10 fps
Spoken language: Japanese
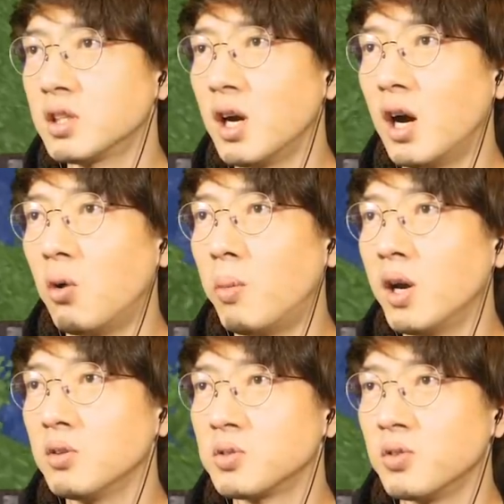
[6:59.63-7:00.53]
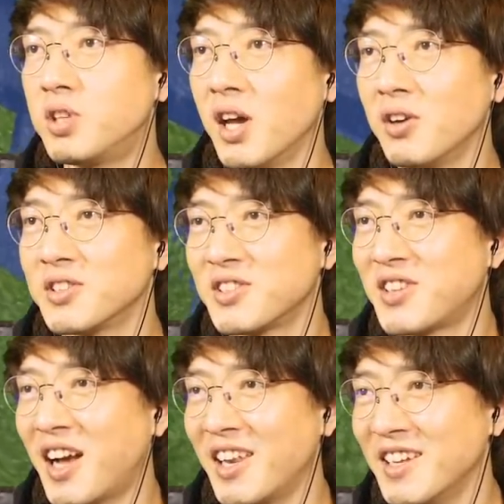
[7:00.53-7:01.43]
てた、お前の存在を
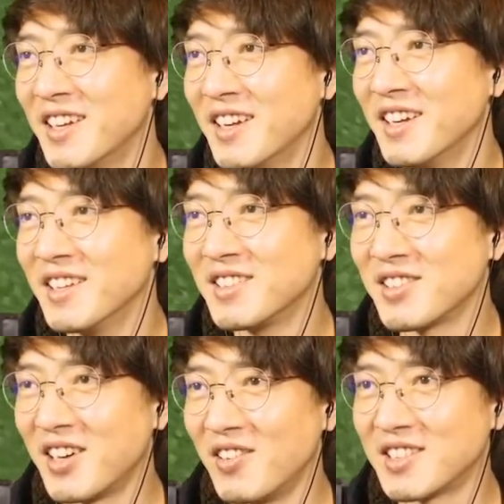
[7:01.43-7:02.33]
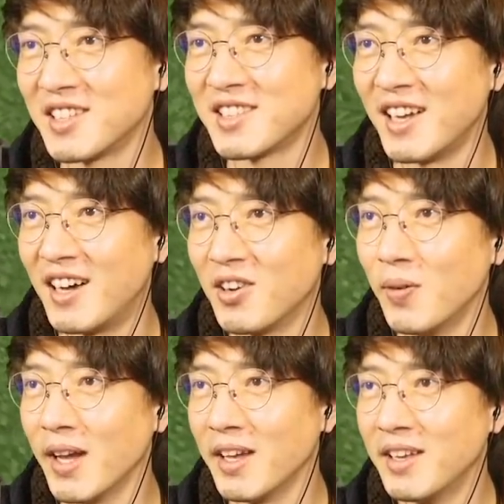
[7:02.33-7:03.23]
すっかり忘れてた。
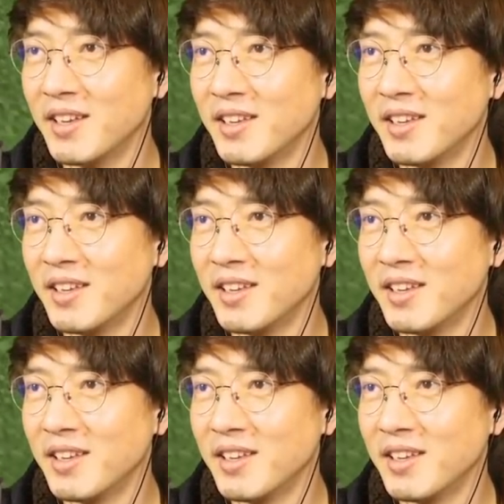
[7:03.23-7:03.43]
ごめん、